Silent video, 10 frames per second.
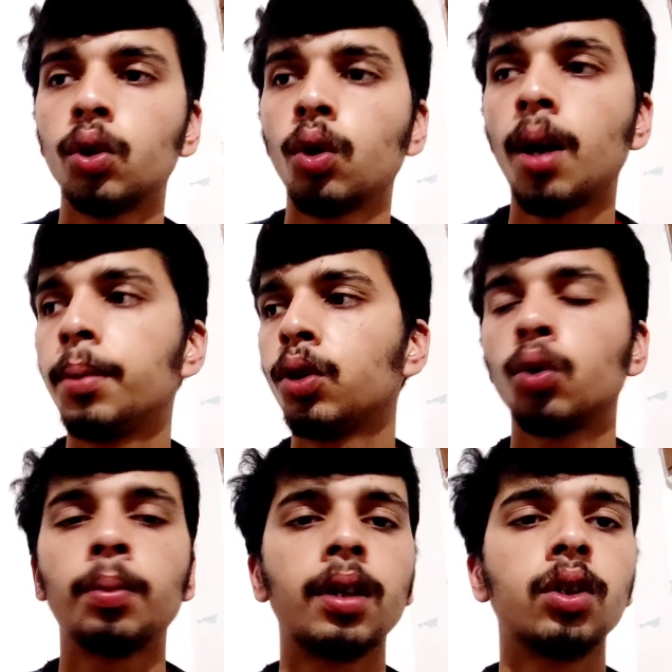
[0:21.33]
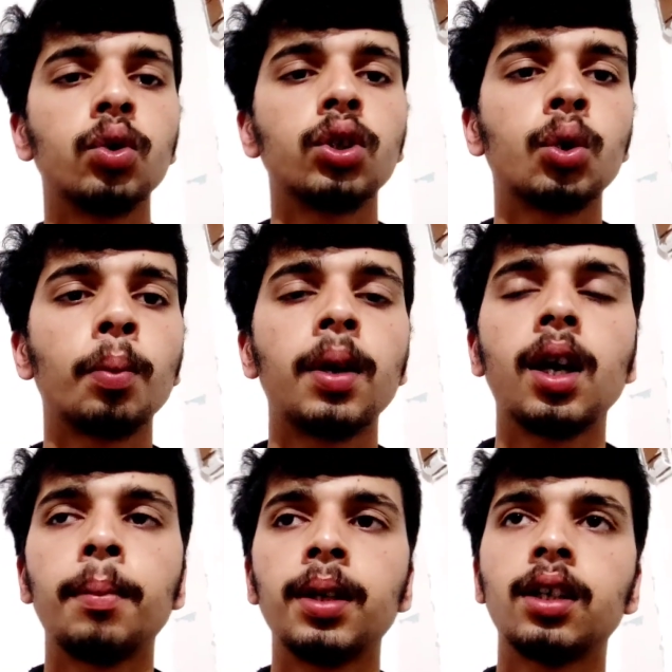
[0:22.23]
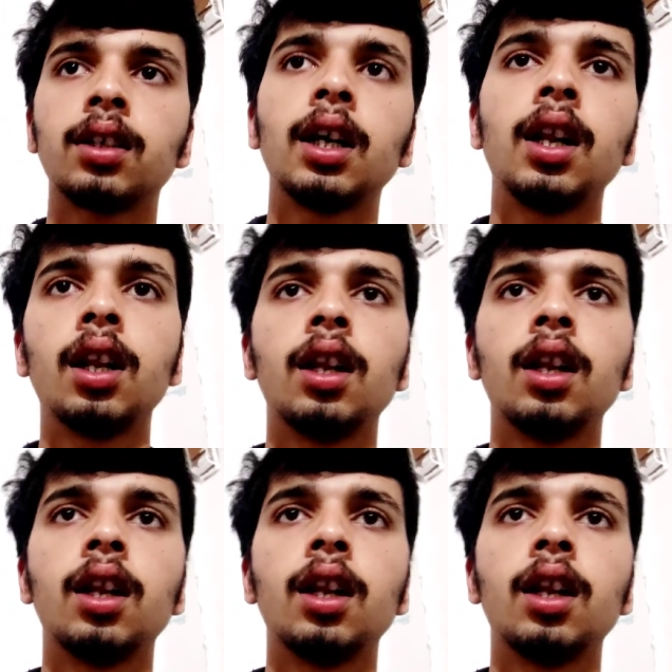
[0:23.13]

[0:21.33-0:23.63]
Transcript: तो अभी तो हूँ मैं दोस्त के रूम में अभी कल